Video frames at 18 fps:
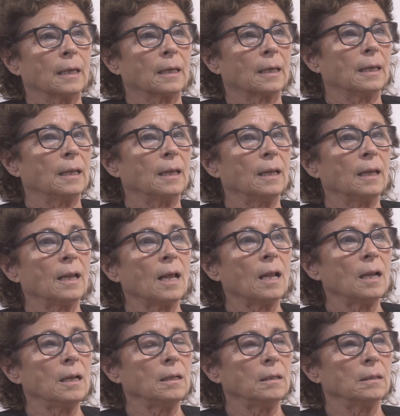En
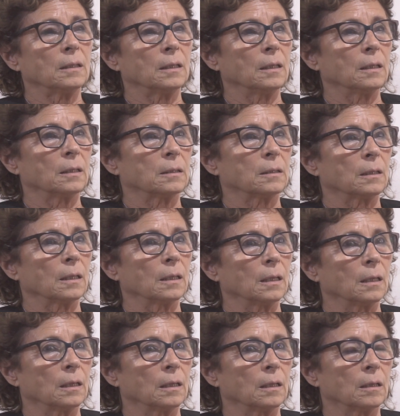general,
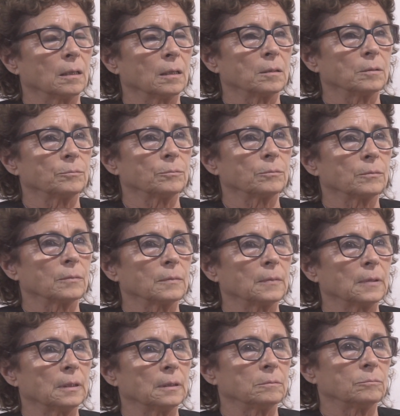este,
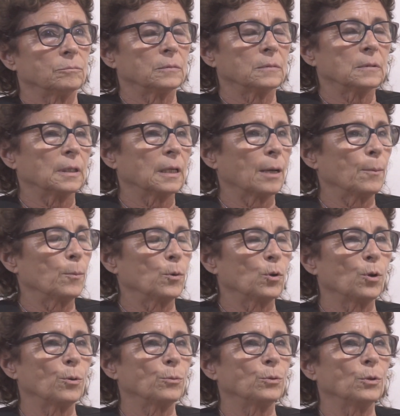
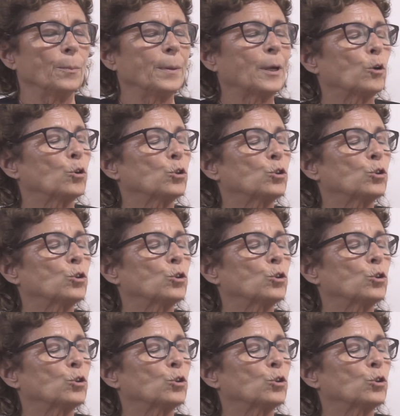digamos, no, no, me